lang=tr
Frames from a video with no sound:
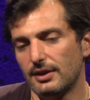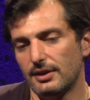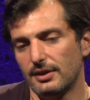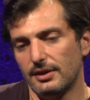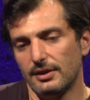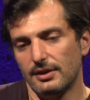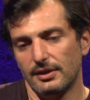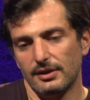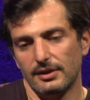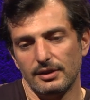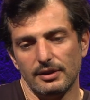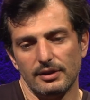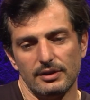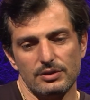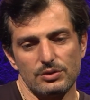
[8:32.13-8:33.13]

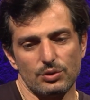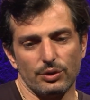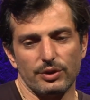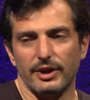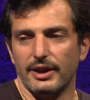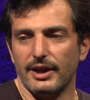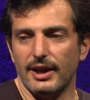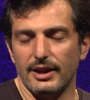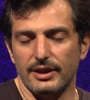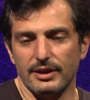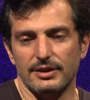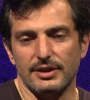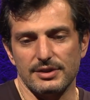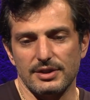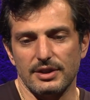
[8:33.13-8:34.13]
e, sonuna
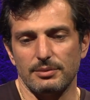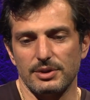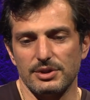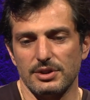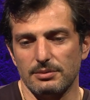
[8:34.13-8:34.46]
geldik tasarım